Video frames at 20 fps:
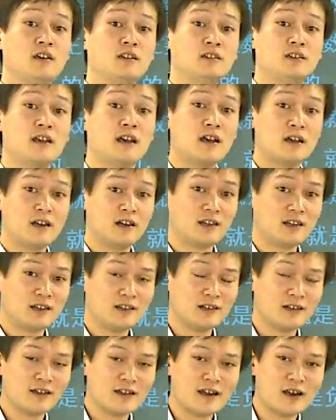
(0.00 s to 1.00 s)
那例
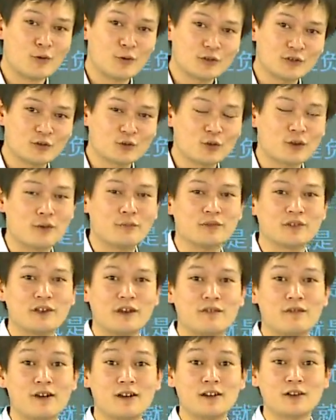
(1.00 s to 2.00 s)
一、例二我已经全部
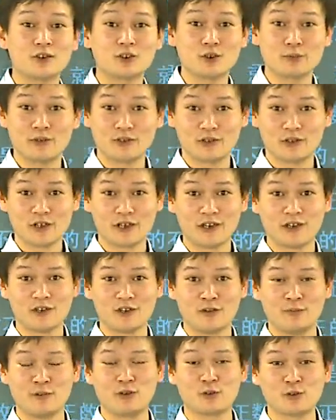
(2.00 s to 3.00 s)
讲完了。视频前
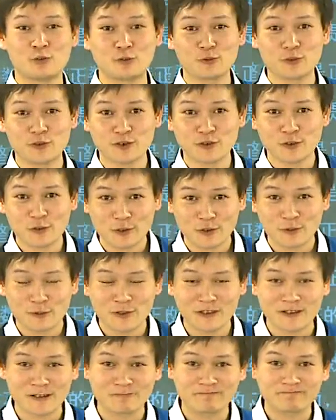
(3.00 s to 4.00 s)
有没有同学是全
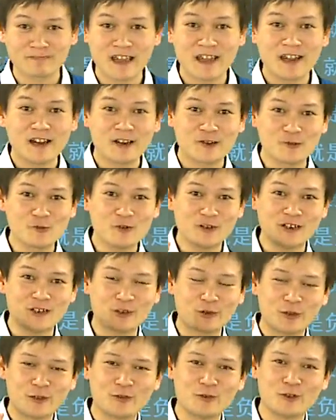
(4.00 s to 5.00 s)
对呢？如果你
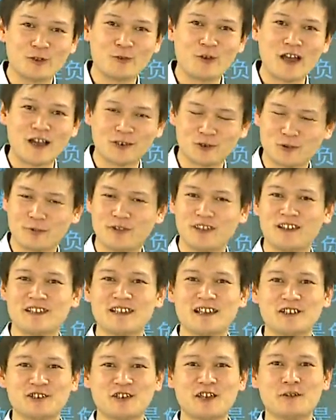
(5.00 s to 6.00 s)
全对的话，说明你
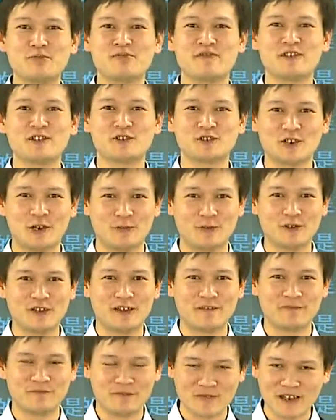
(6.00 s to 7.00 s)
在这一部分掌握
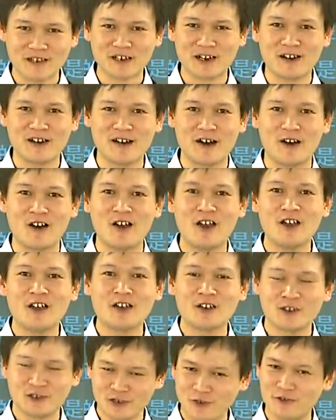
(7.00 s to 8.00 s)
的非常好。
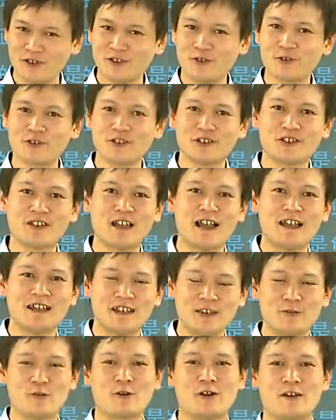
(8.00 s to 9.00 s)
稍微休息一下，
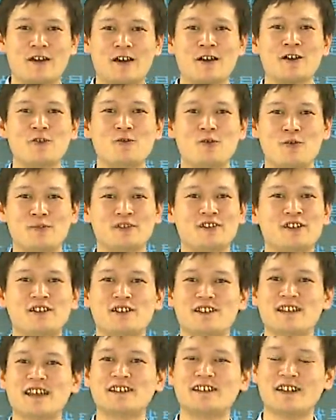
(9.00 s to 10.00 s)
一会儿呢我们接
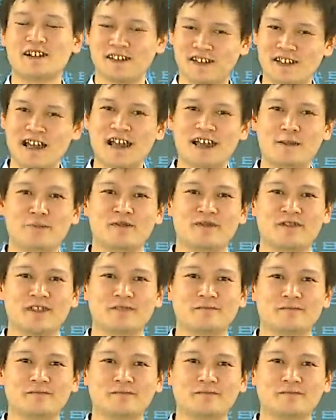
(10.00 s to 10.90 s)
着再讲下一部分。